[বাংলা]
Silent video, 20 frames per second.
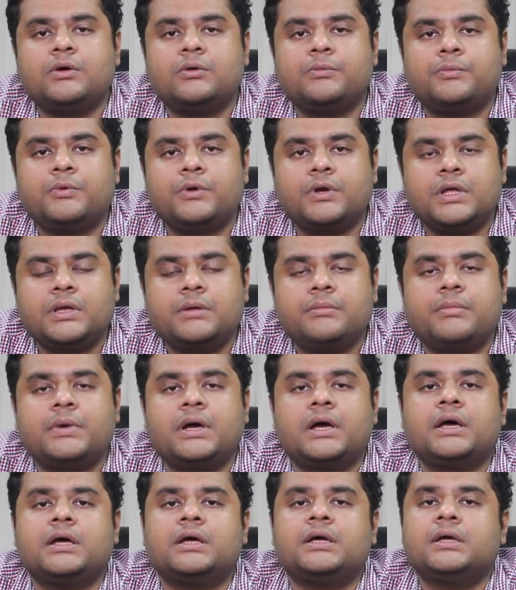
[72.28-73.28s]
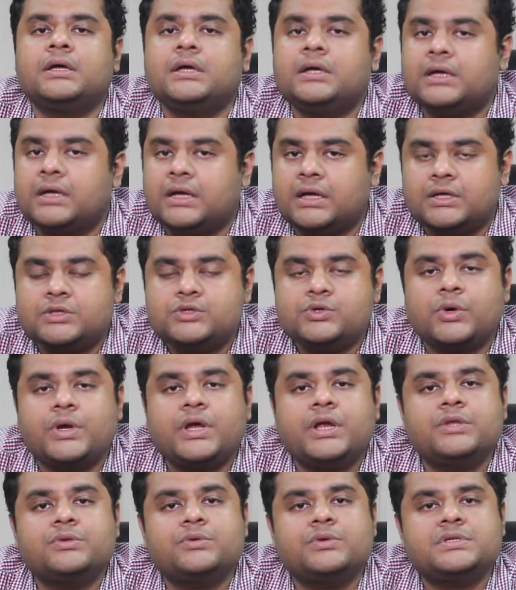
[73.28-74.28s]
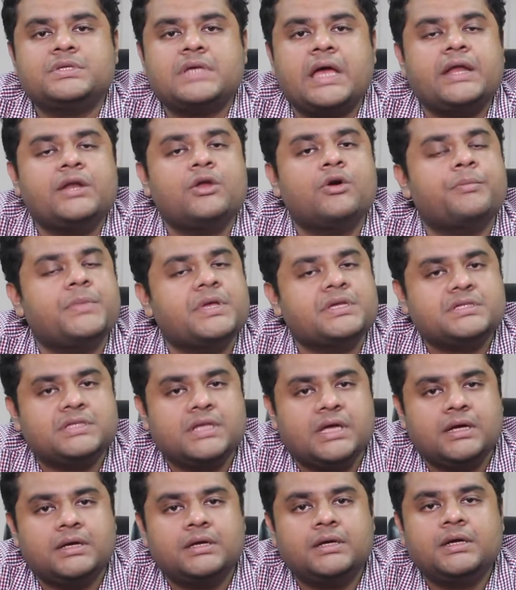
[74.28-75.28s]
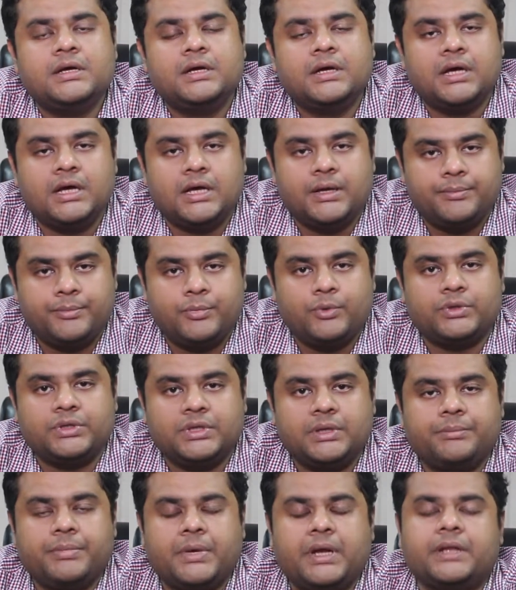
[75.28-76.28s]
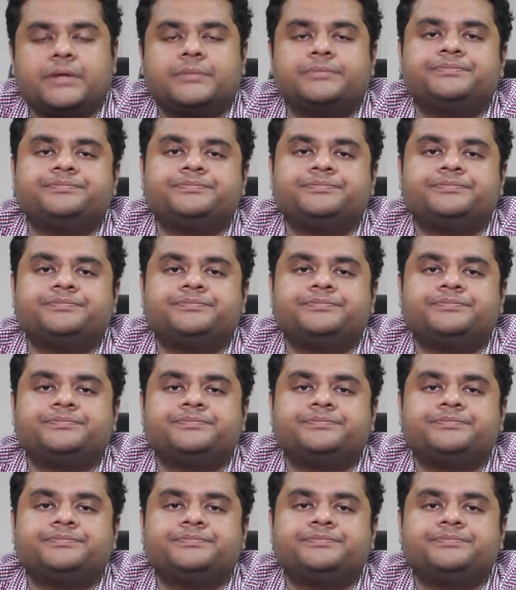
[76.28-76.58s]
উপরে বা চোখের দুই সাইডেও মেস্তা পড়তে পারে